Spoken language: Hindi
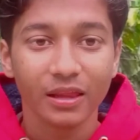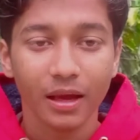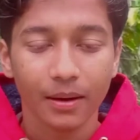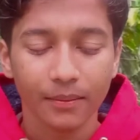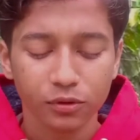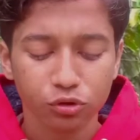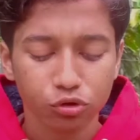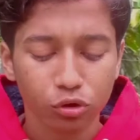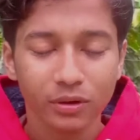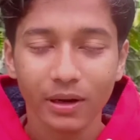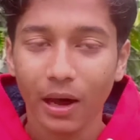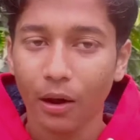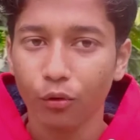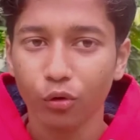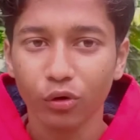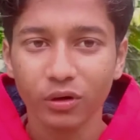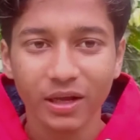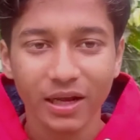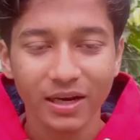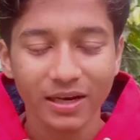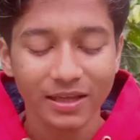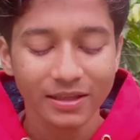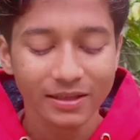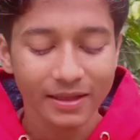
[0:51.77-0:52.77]
तो हम इसको डाउनलोड
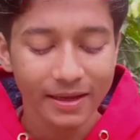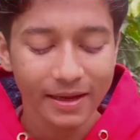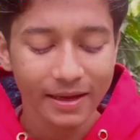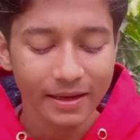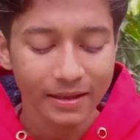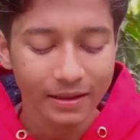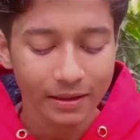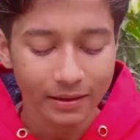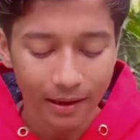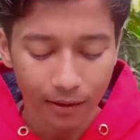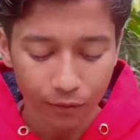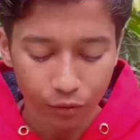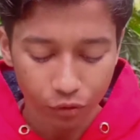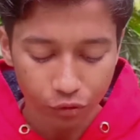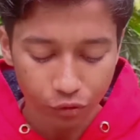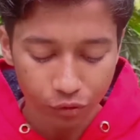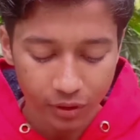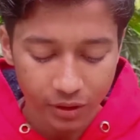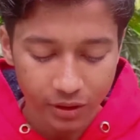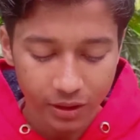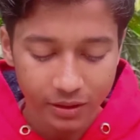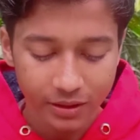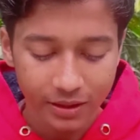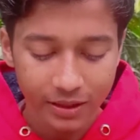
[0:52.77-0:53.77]
कर लेते हैं तो डाउनलोड
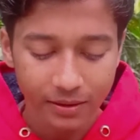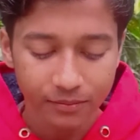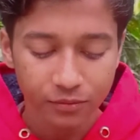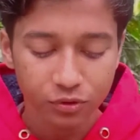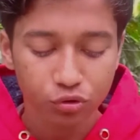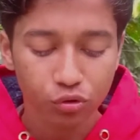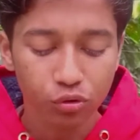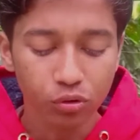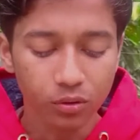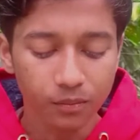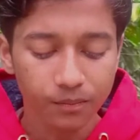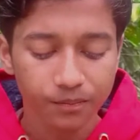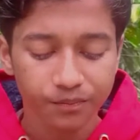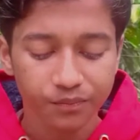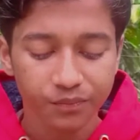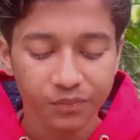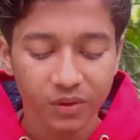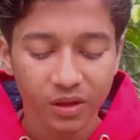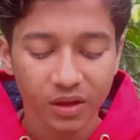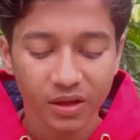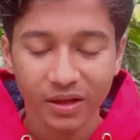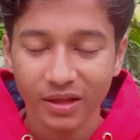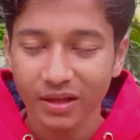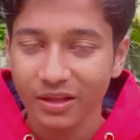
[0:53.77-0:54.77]
होने देते हैं हम इसको
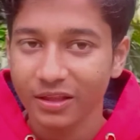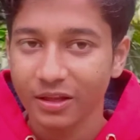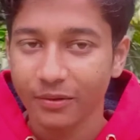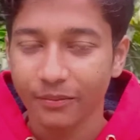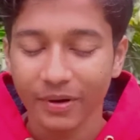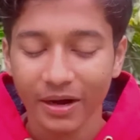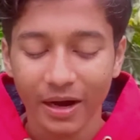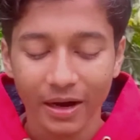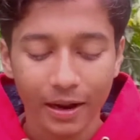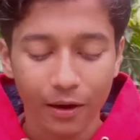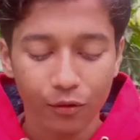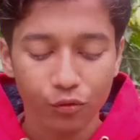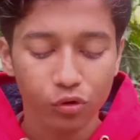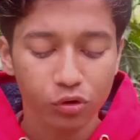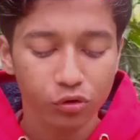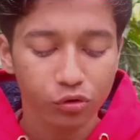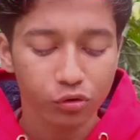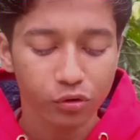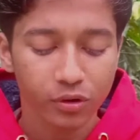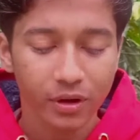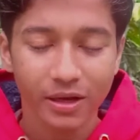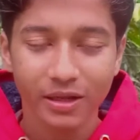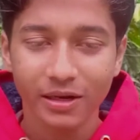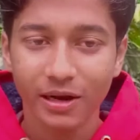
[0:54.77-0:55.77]
तो मेरा डाउनलोड
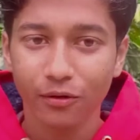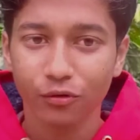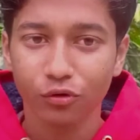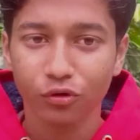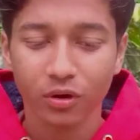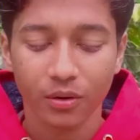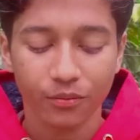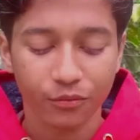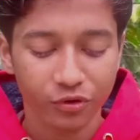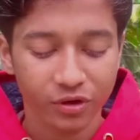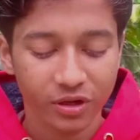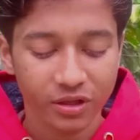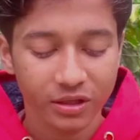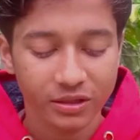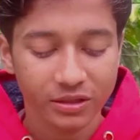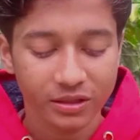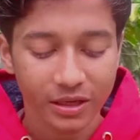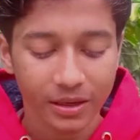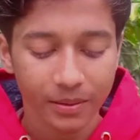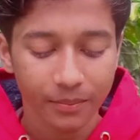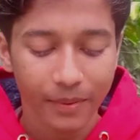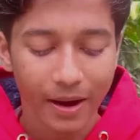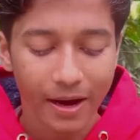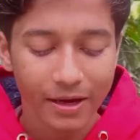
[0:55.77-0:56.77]
हो रहा है डाउनलोड हम होने
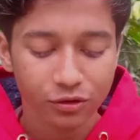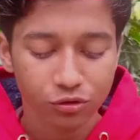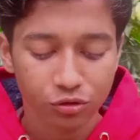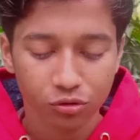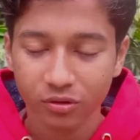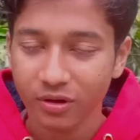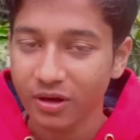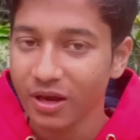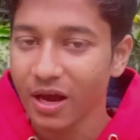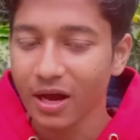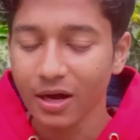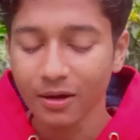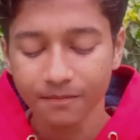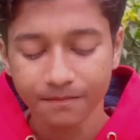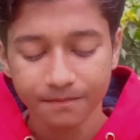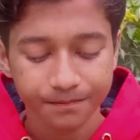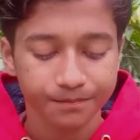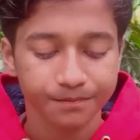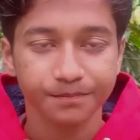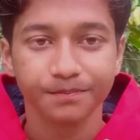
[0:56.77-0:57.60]
देते हैं बाईस हो गया